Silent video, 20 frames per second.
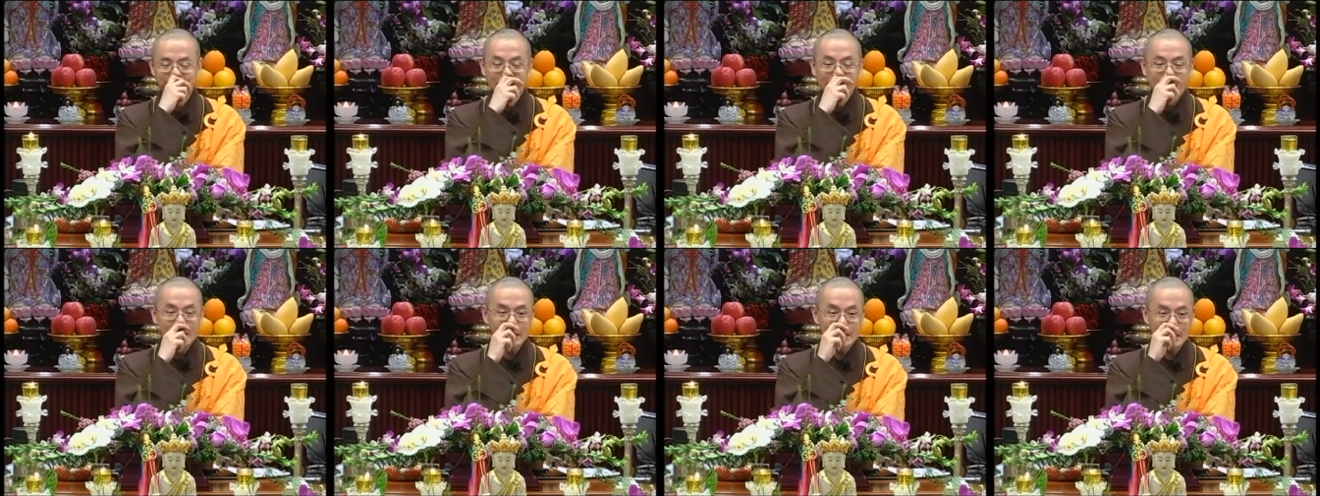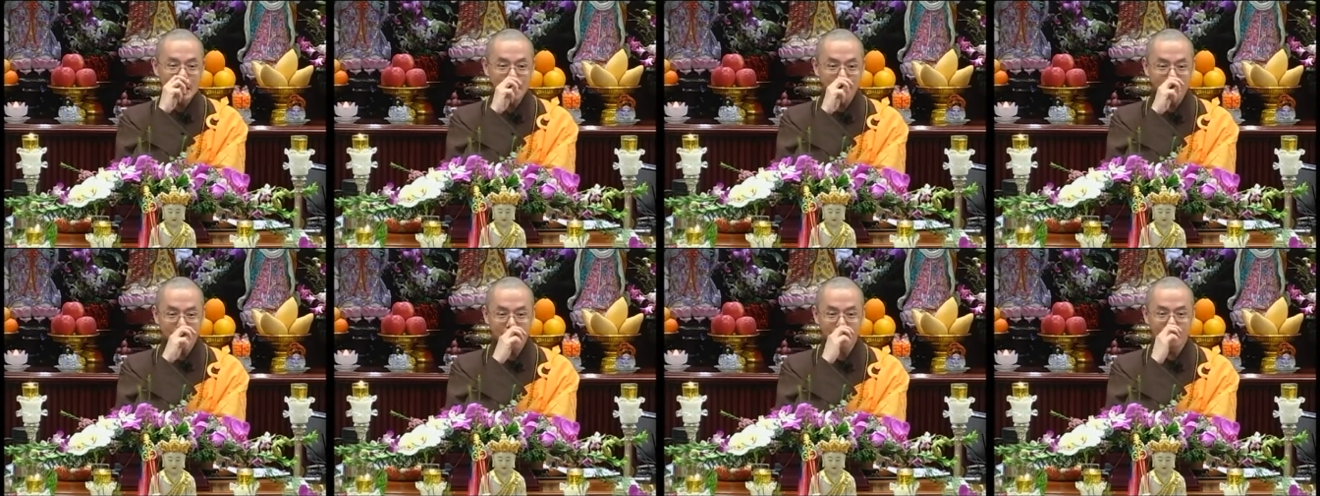释迦
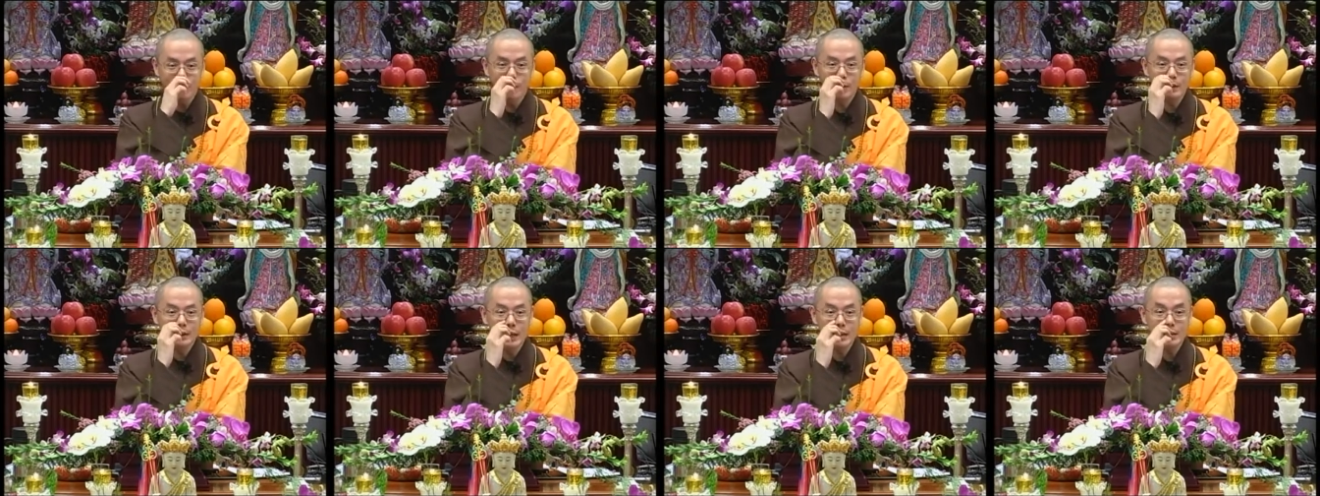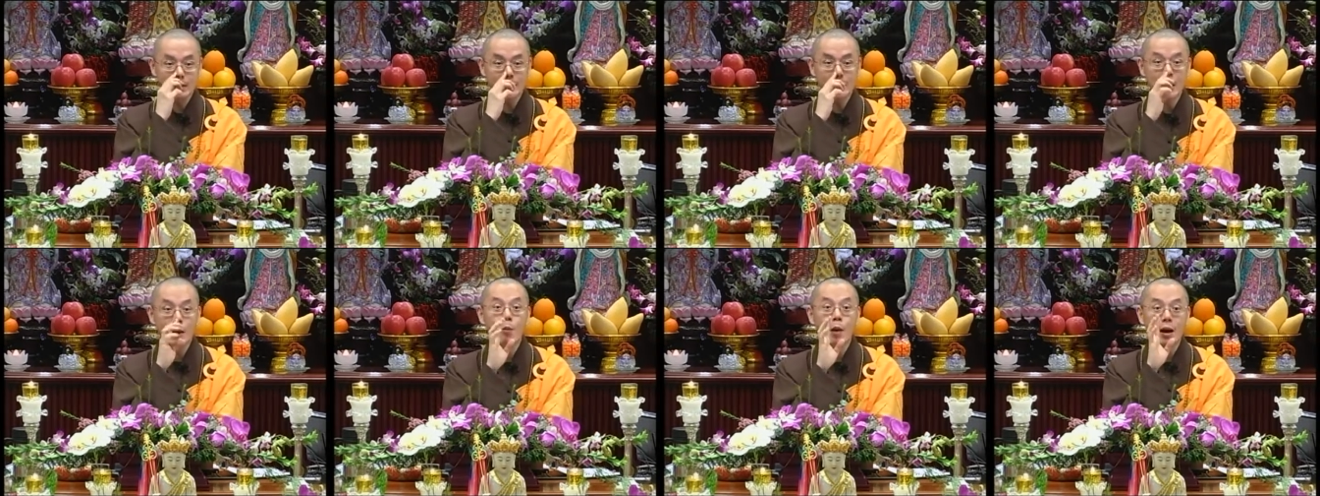牟尼佛当时
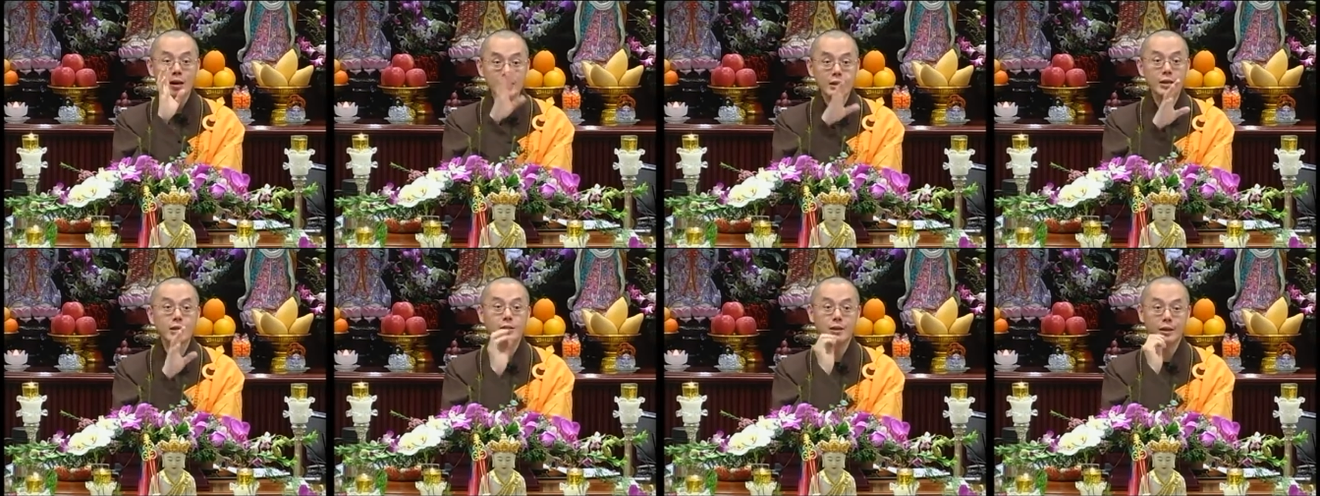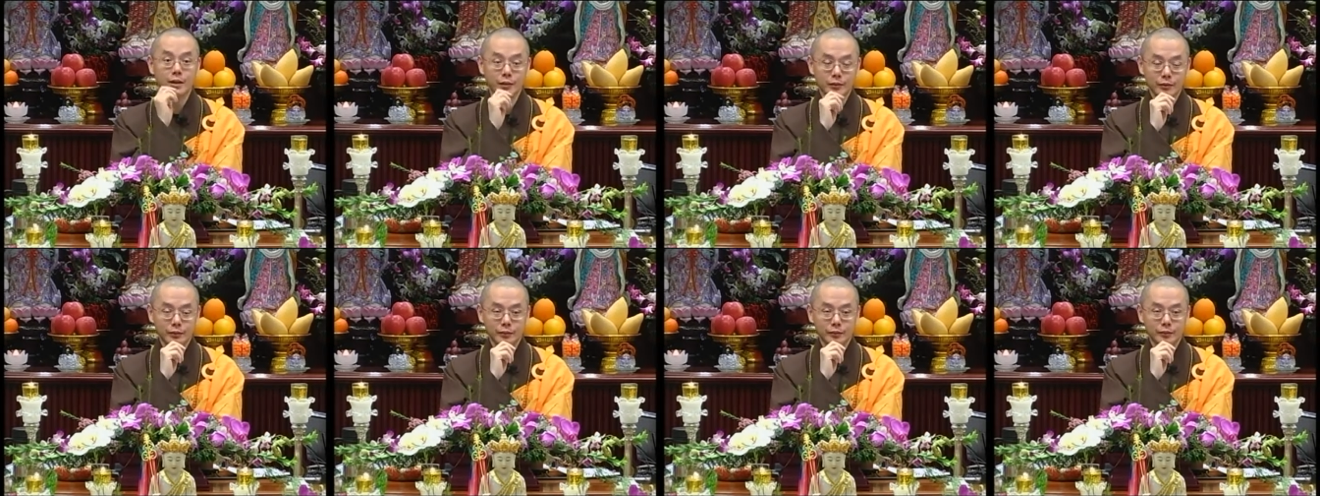在王舍城，
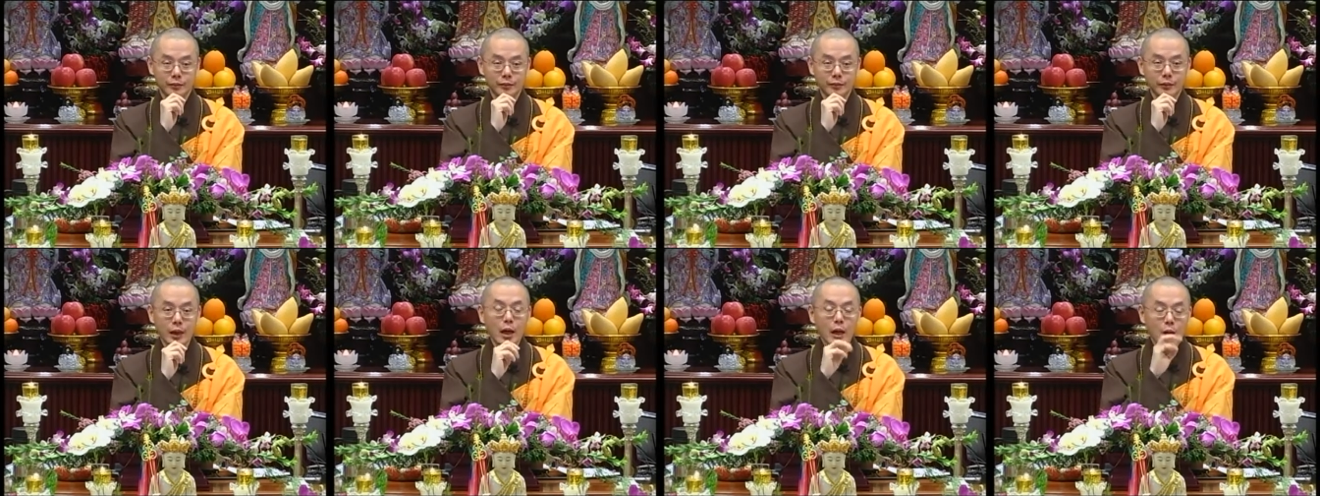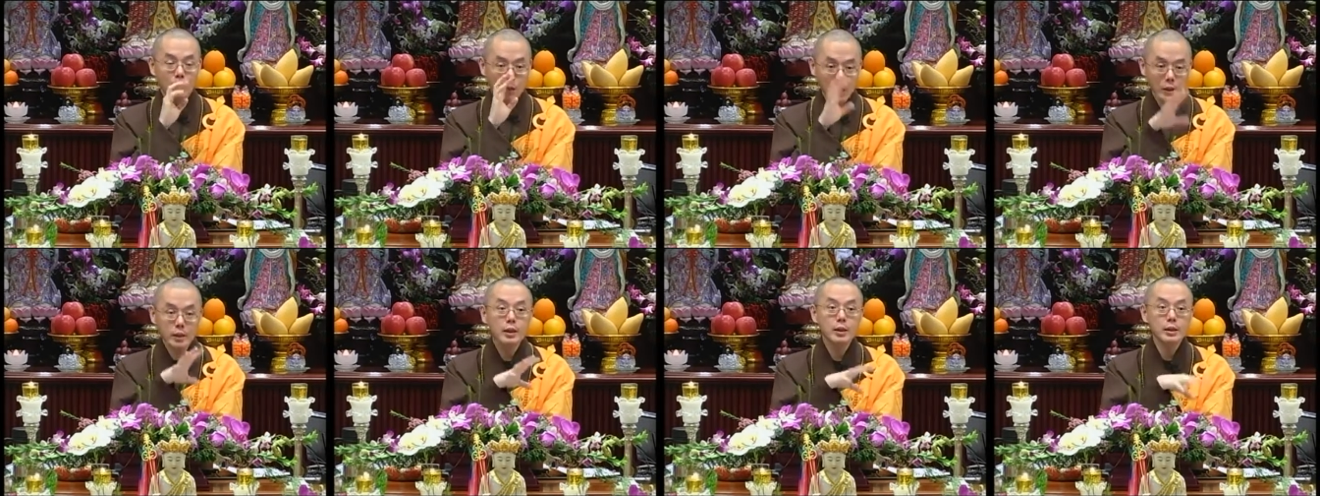
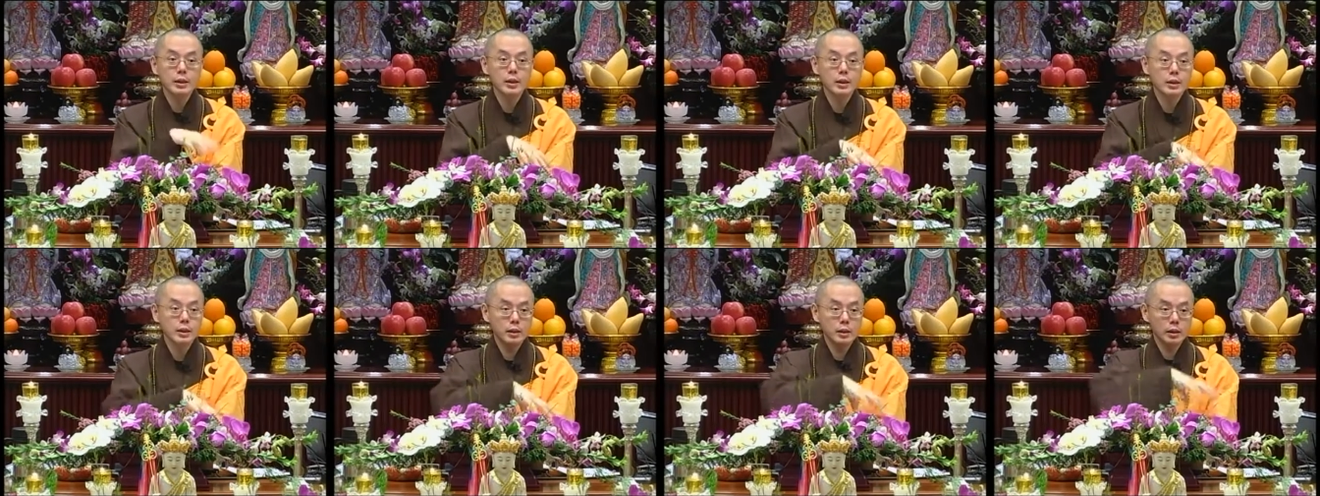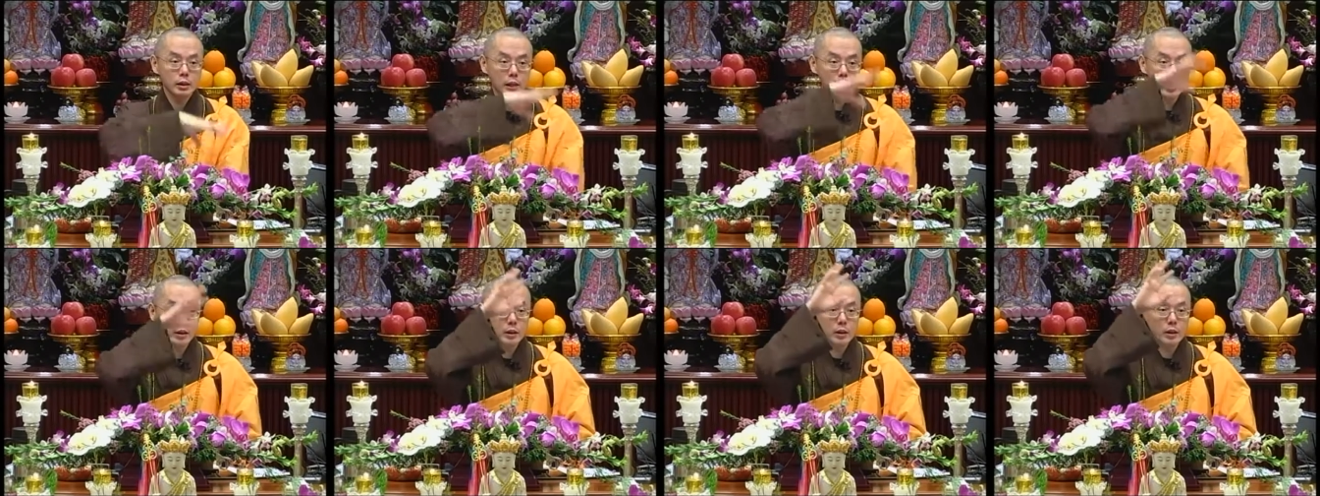王舍城是
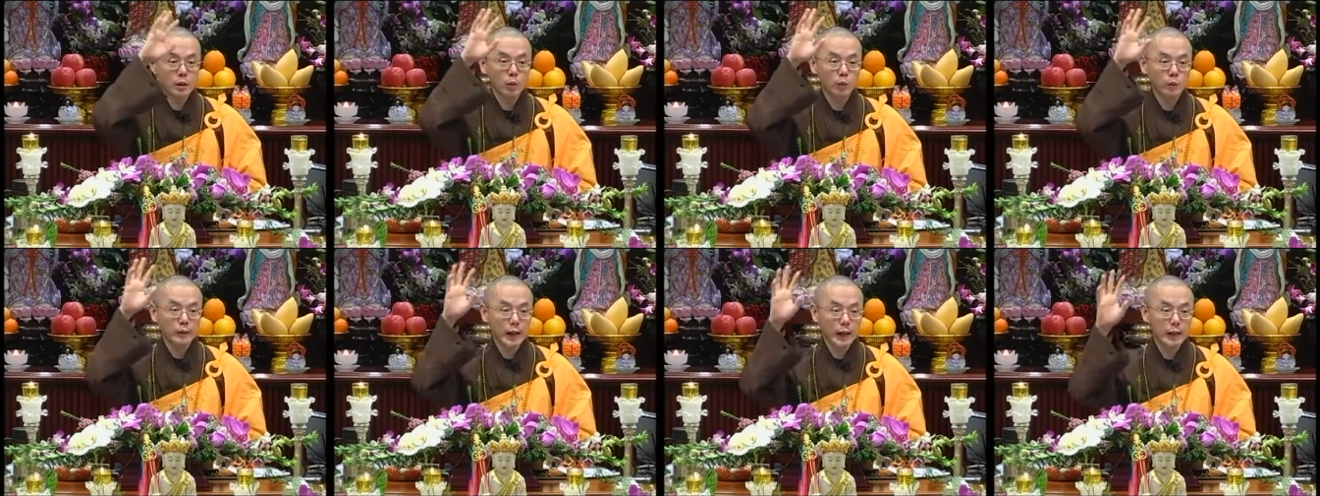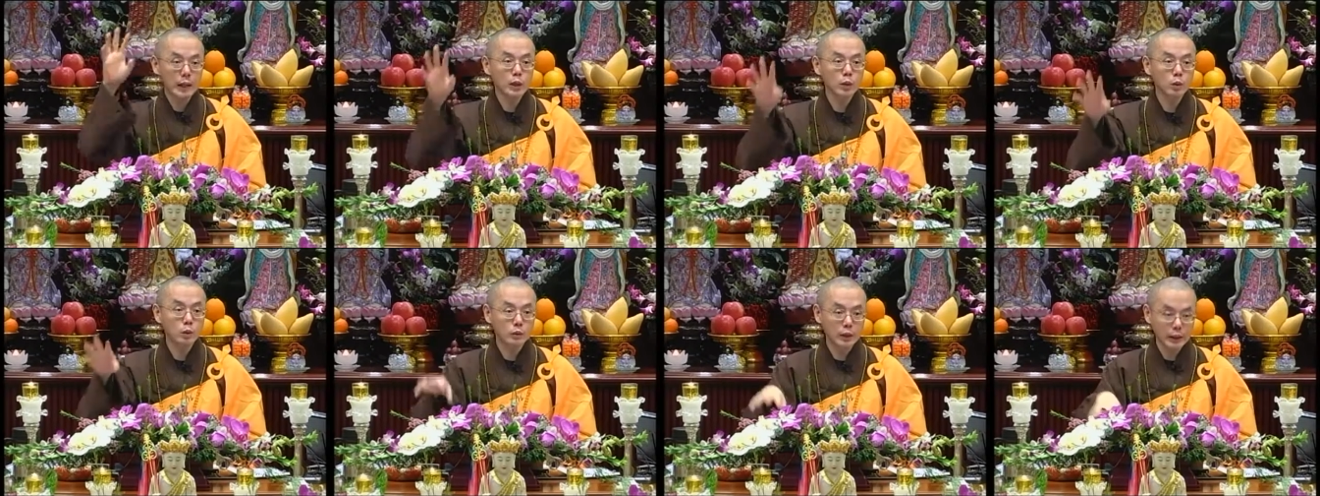当时古代
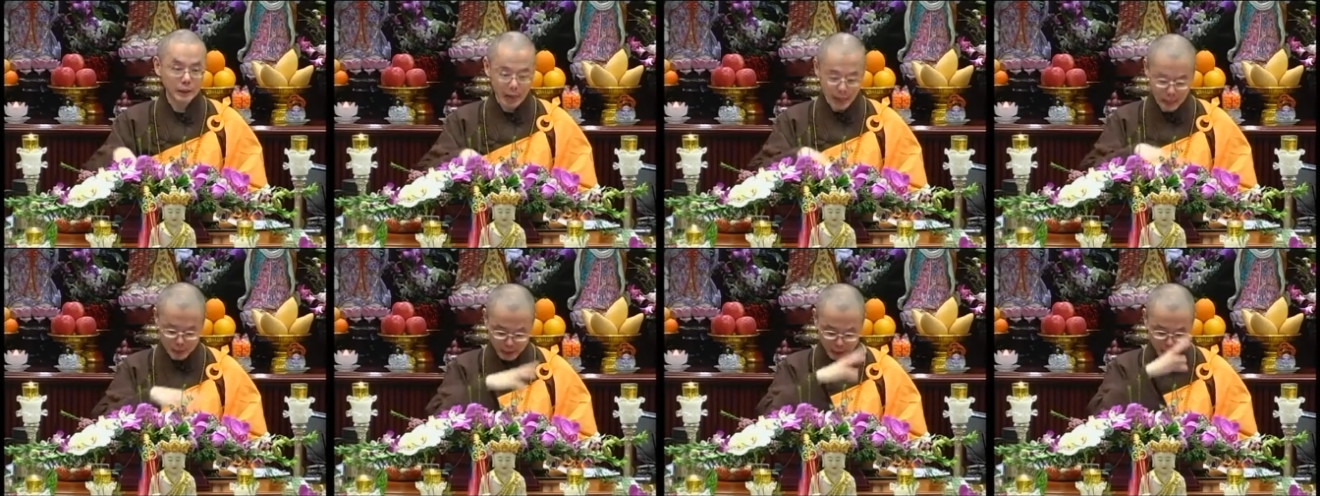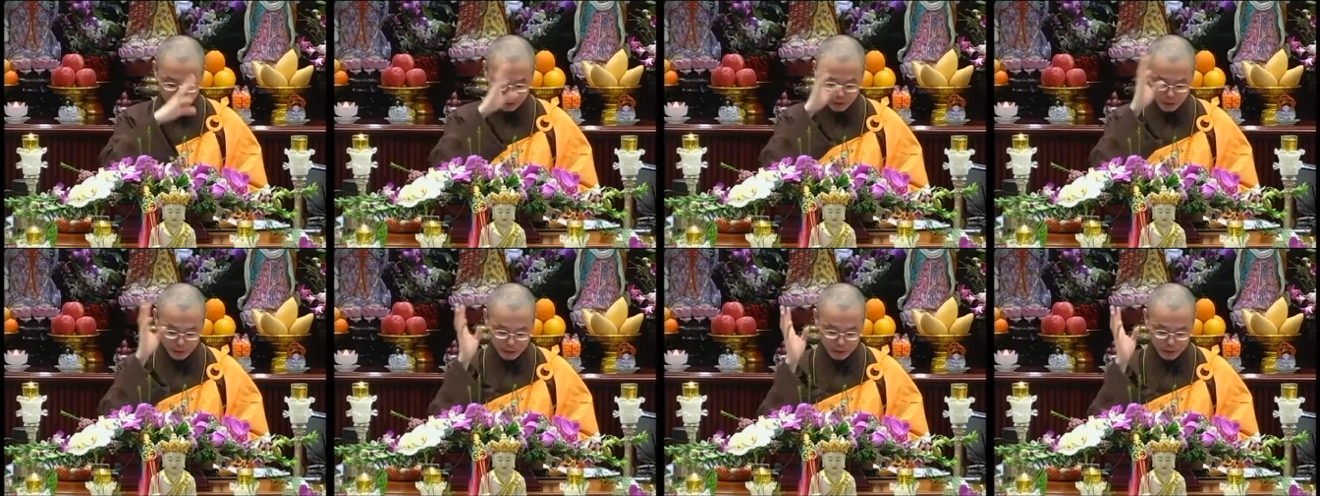印度的大城。